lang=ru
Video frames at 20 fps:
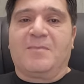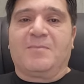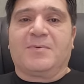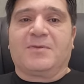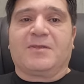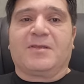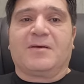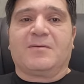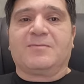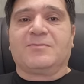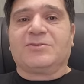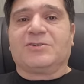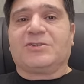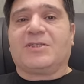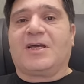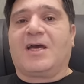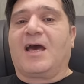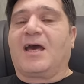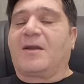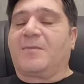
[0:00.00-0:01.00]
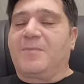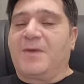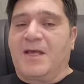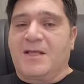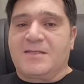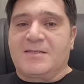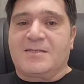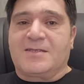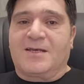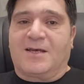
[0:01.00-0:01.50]
потому что
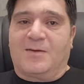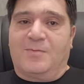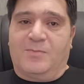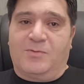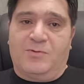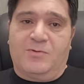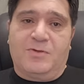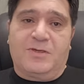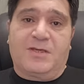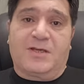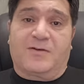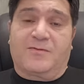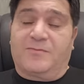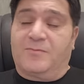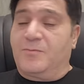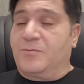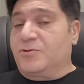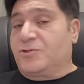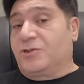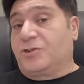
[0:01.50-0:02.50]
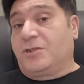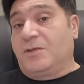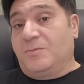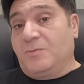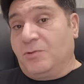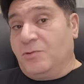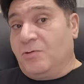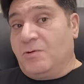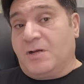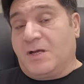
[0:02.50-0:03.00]
армянских блогеров может и
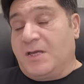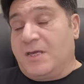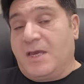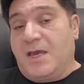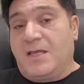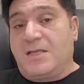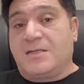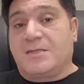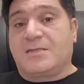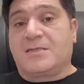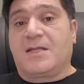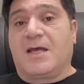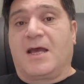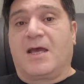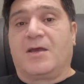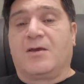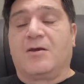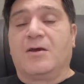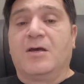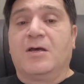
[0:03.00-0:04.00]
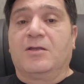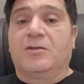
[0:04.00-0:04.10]
много, я не знаю,